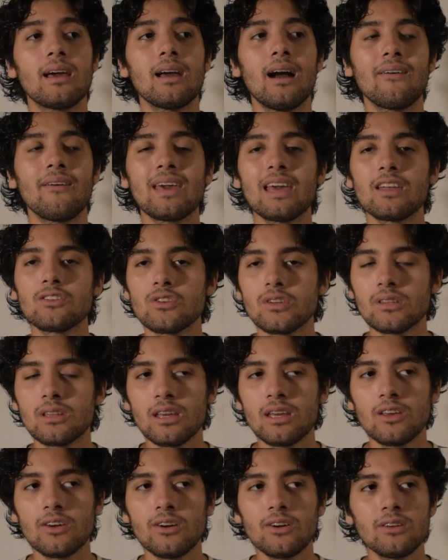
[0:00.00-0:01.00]
había hecho
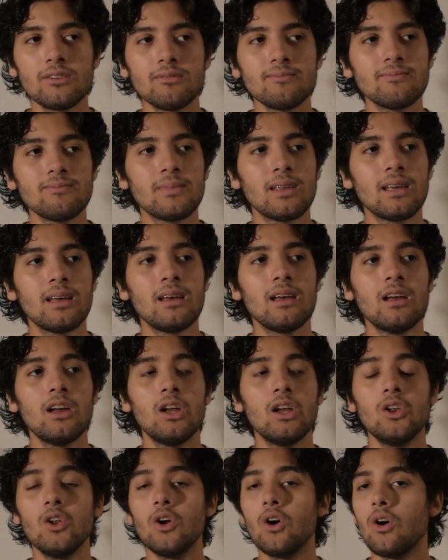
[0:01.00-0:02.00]
este guión,
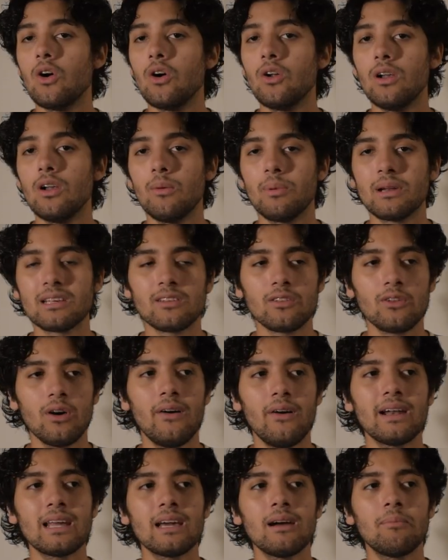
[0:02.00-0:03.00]
lo, lo presentó
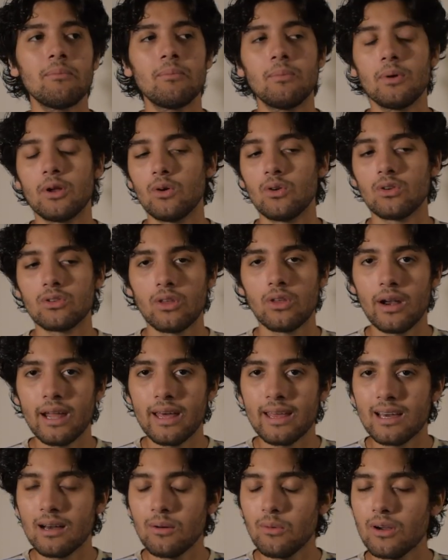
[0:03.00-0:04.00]
a varias
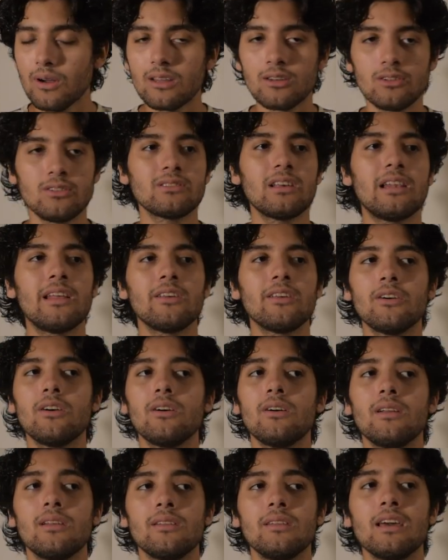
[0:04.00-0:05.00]
productoras, digamos, y no se le
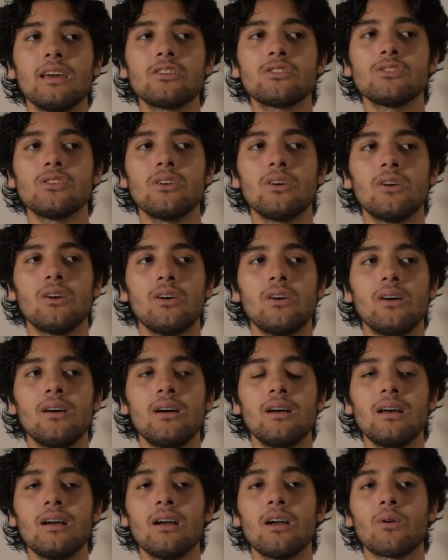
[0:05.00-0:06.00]
dio, de hecho
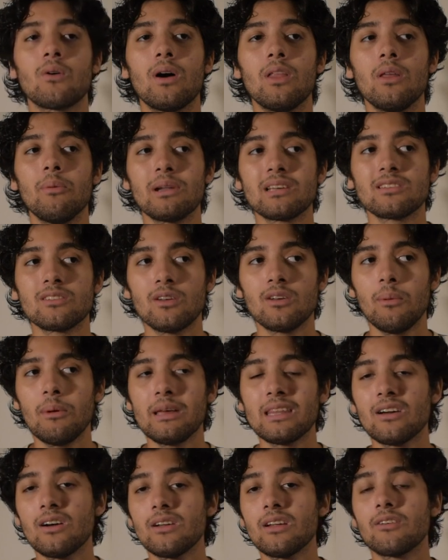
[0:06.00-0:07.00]
cuando presentó a
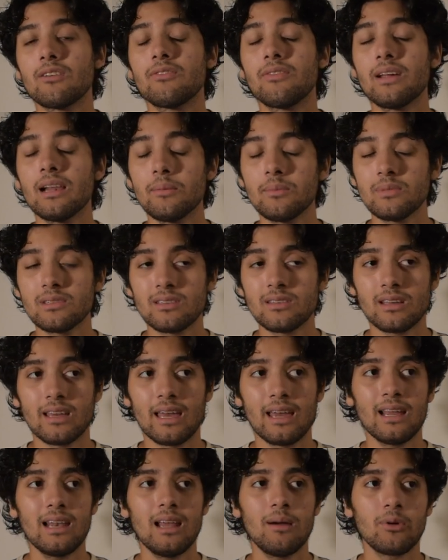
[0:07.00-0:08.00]
Patagonia Films,
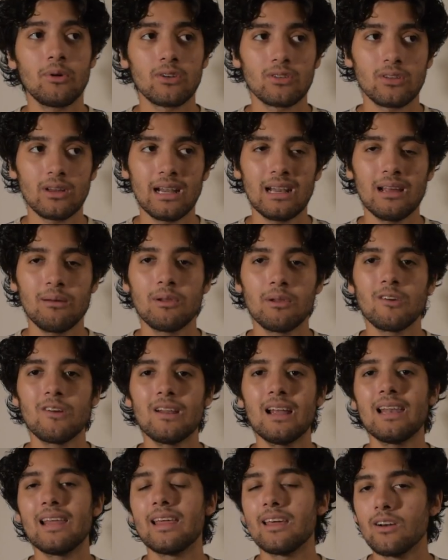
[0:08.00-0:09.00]
que es la productora de la
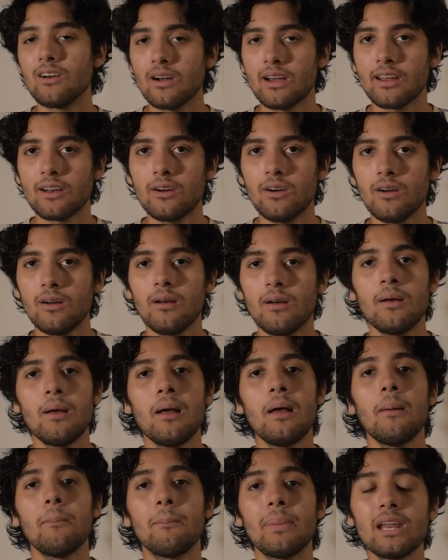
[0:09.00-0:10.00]
película, le dijo que no,
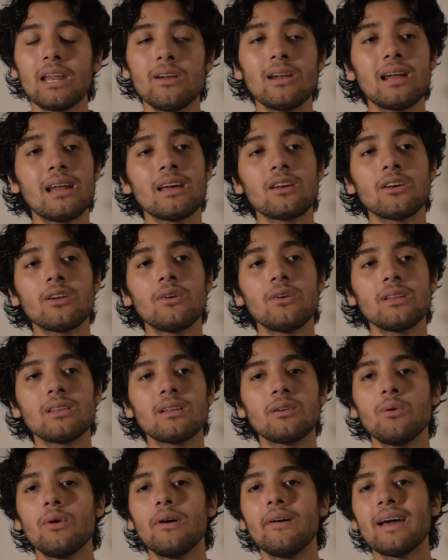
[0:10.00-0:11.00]
pero en el año
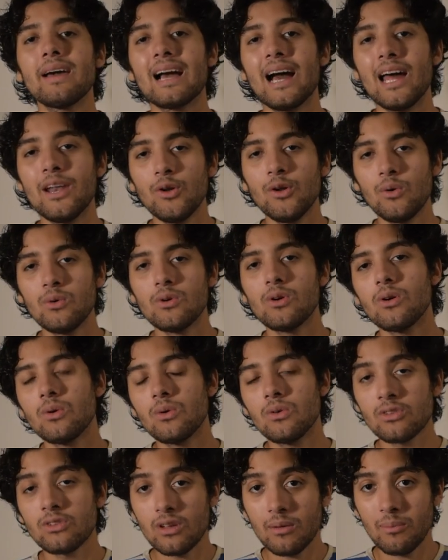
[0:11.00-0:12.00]
99 ganó un
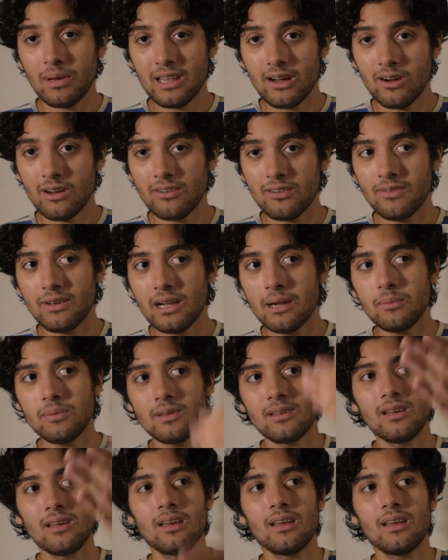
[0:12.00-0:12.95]
concurso de Patagonia Films,